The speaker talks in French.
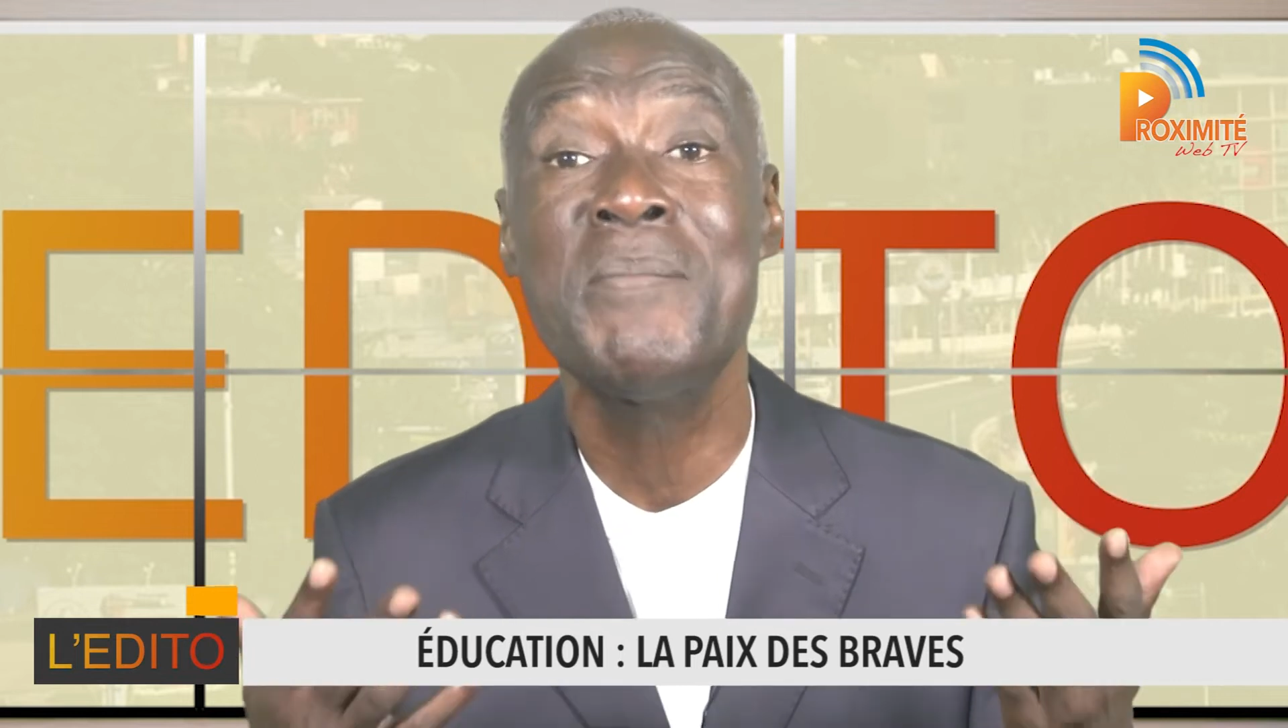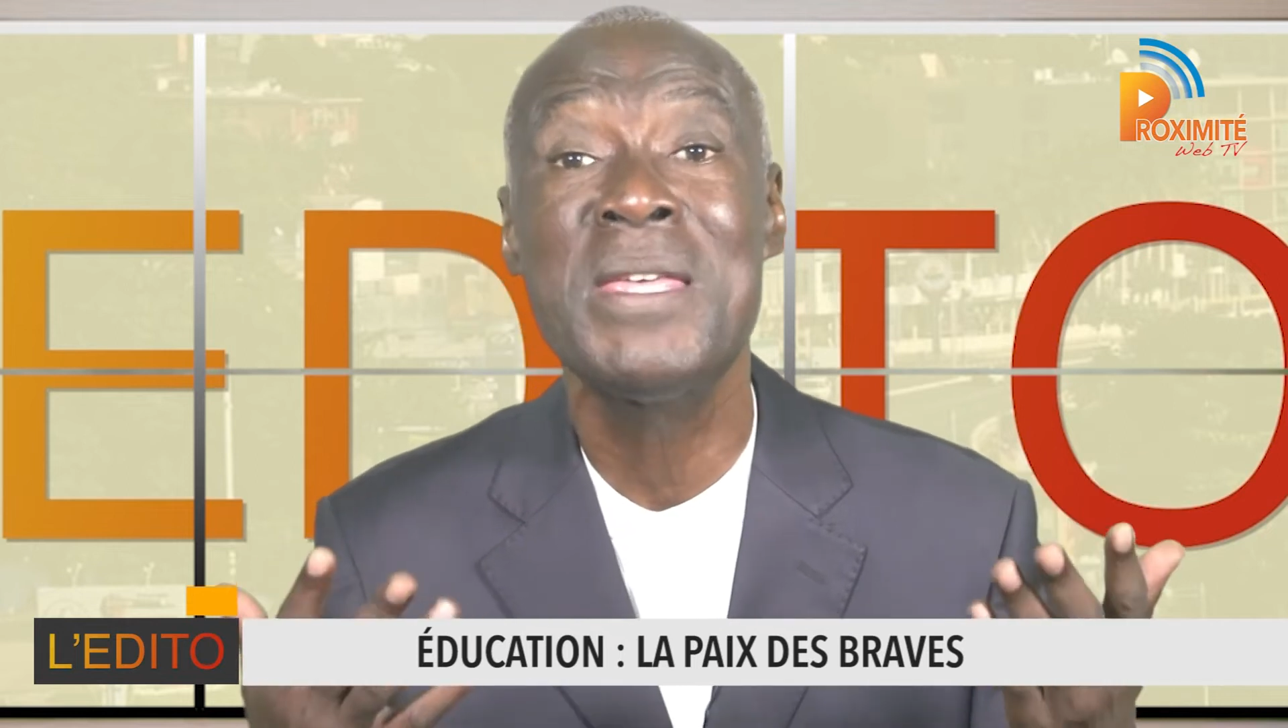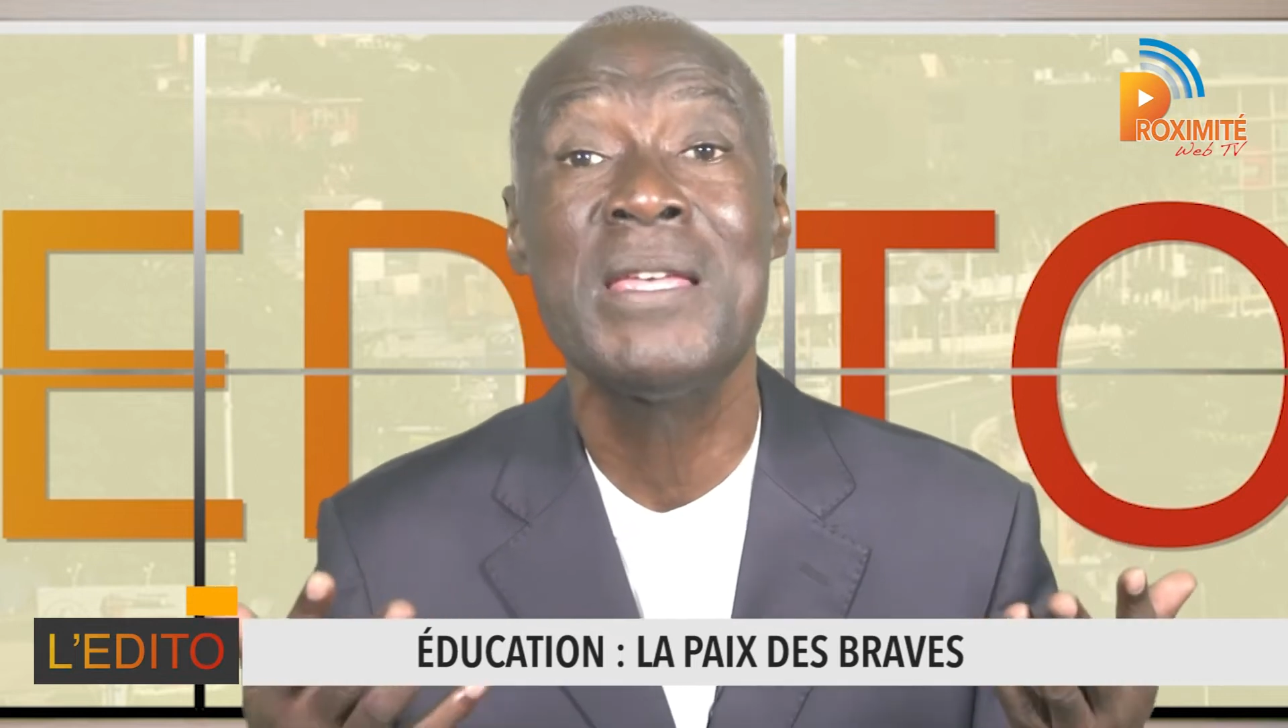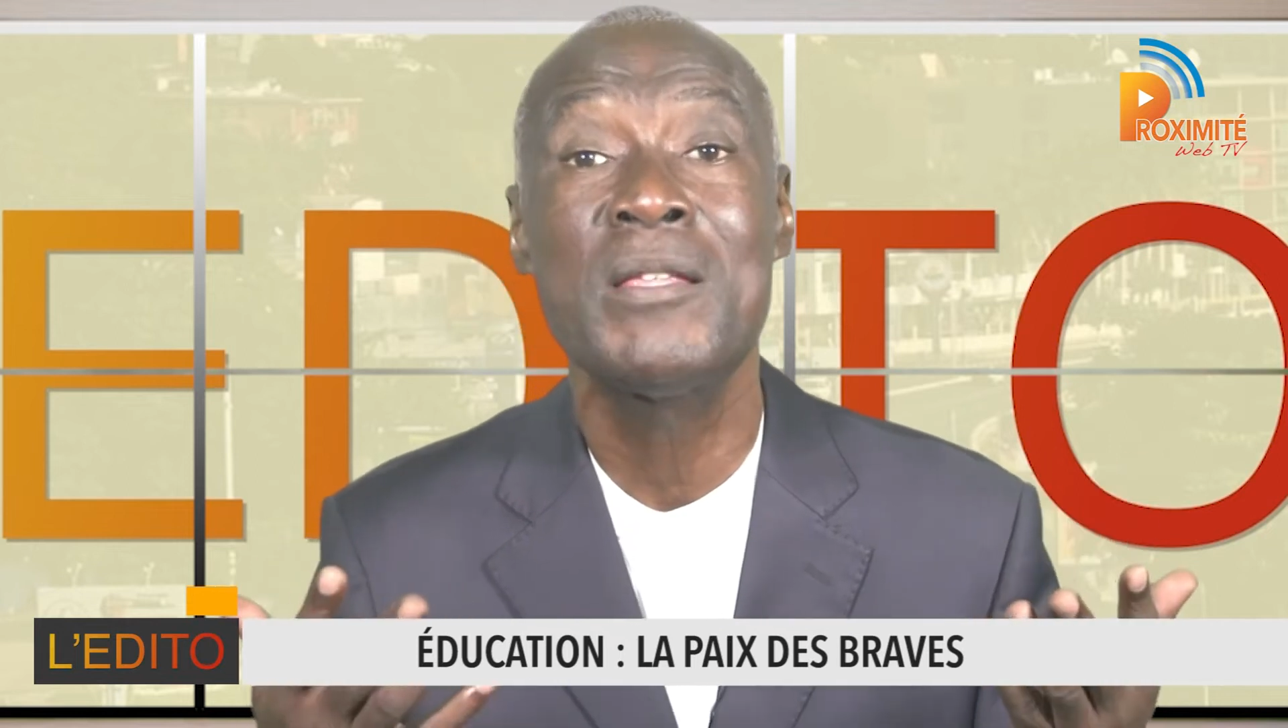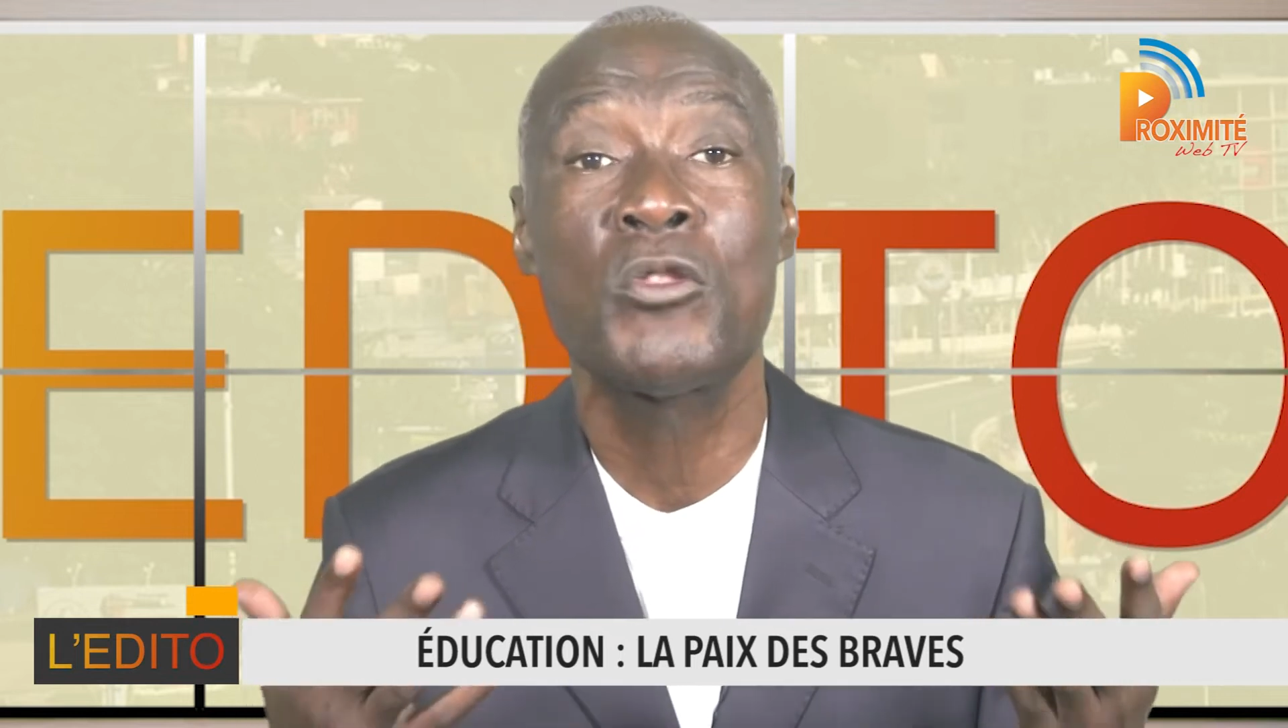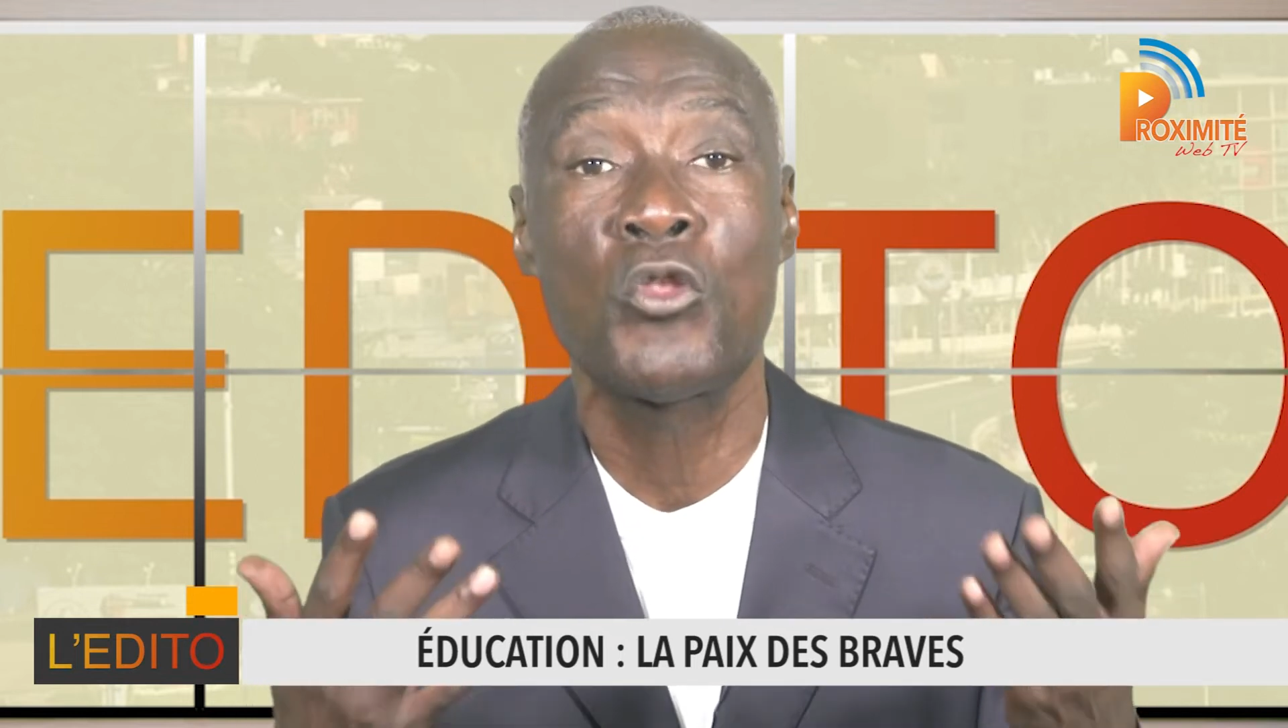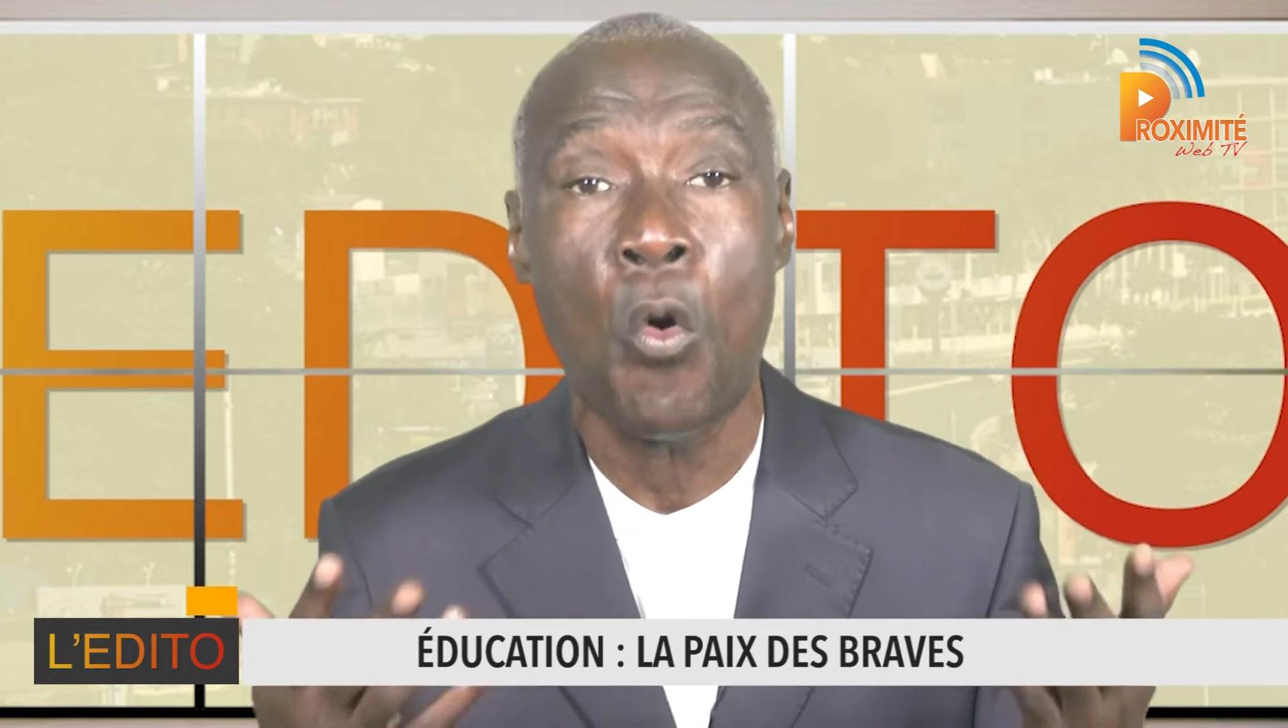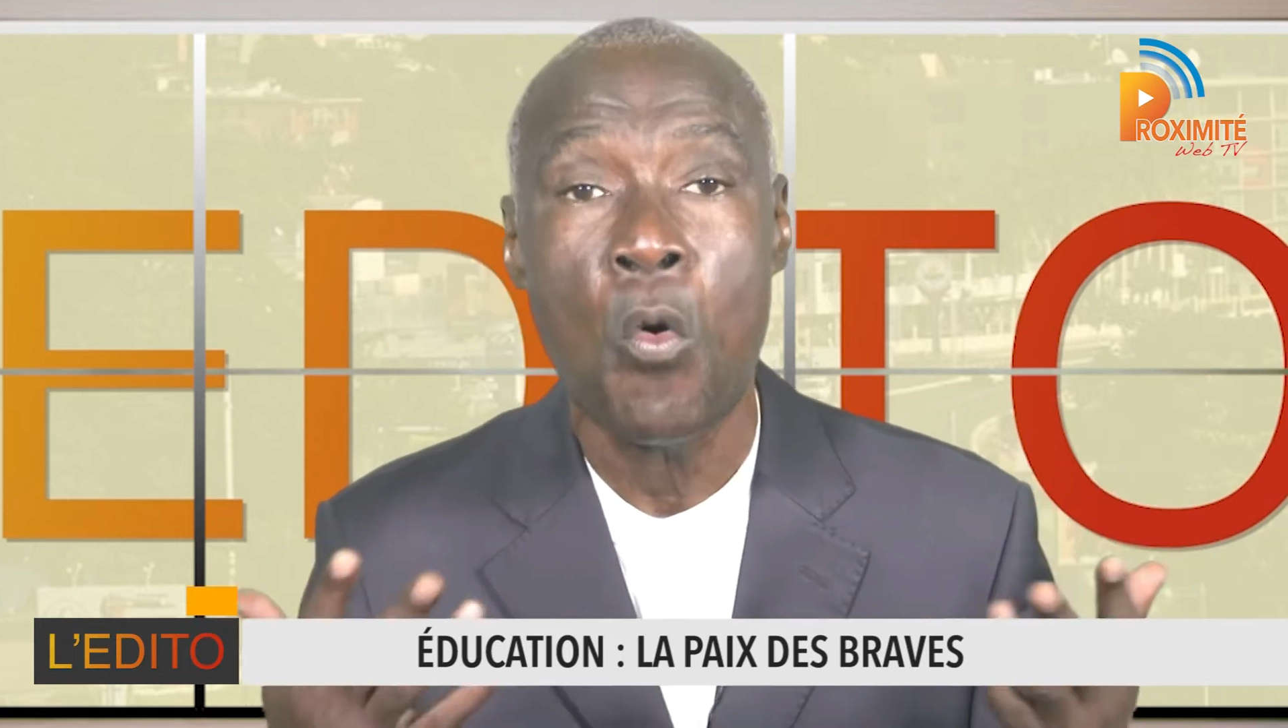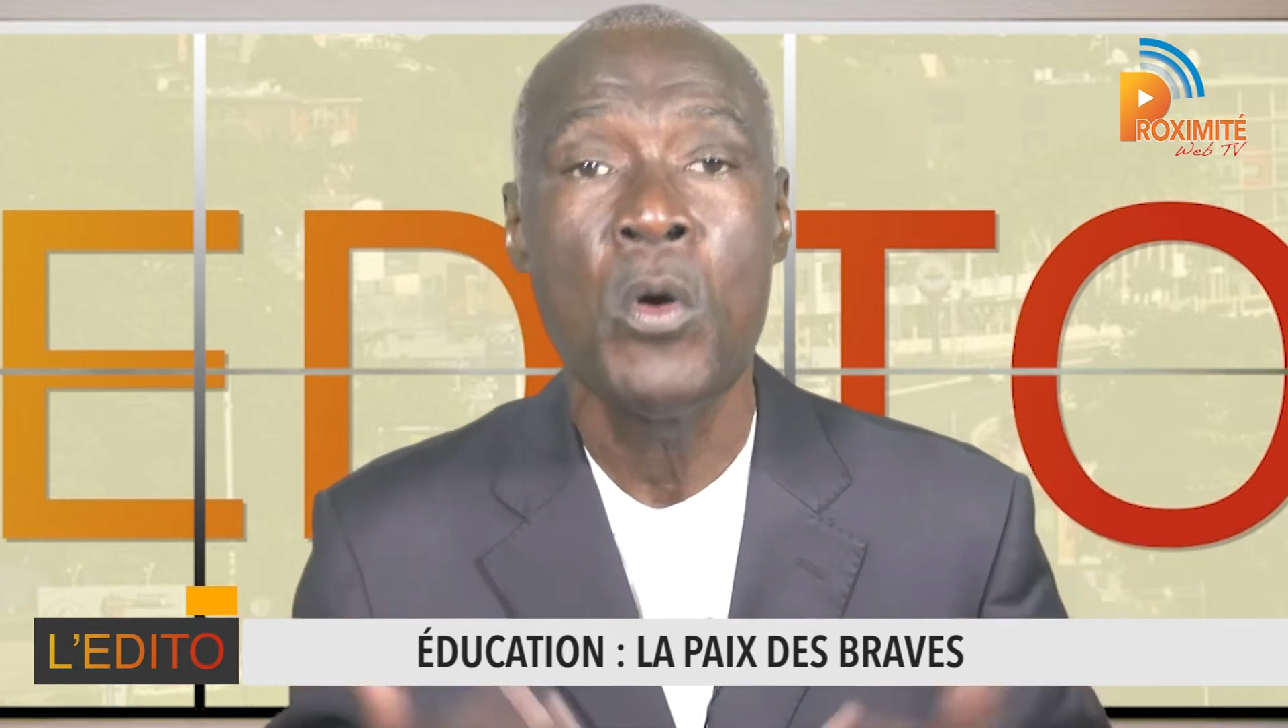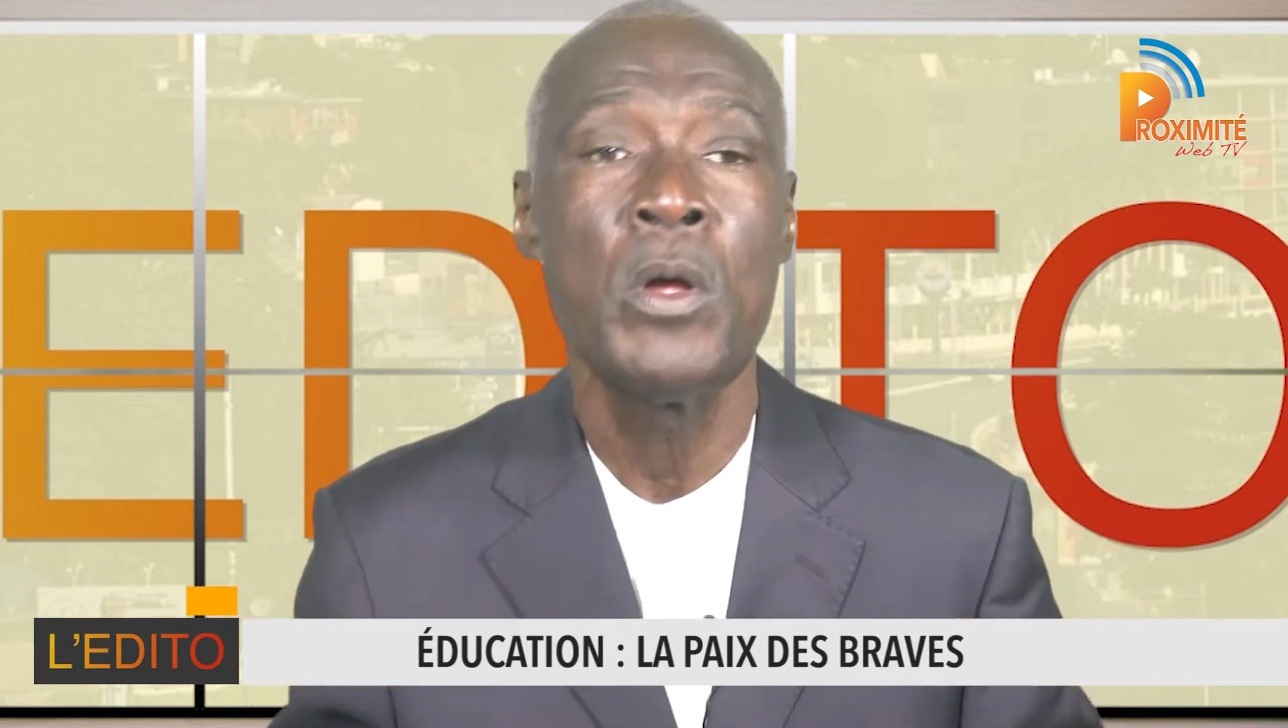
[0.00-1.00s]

mis tôt